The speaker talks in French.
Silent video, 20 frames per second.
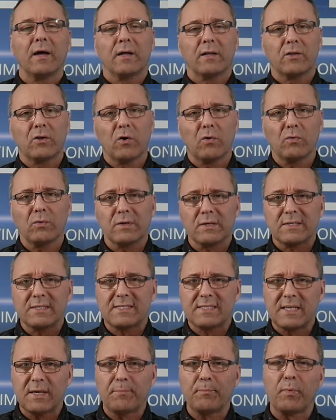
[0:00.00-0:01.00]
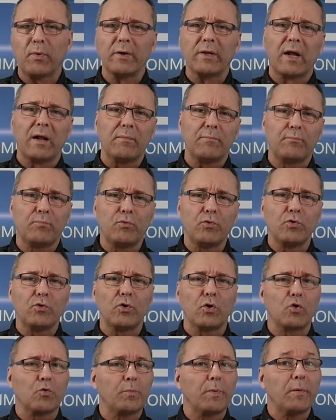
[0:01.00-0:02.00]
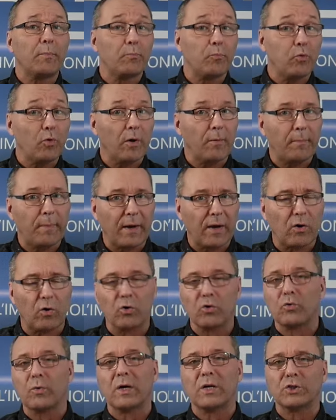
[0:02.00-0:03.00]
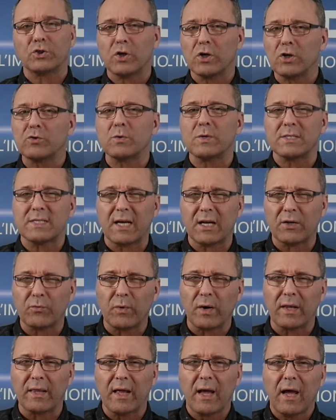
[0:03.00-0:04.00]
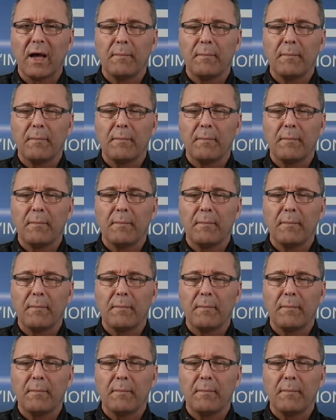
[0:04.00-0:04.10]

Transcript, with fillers: Donc, c'est pas dans le but de couper plus épais qu'on doit acheter un 60 watts,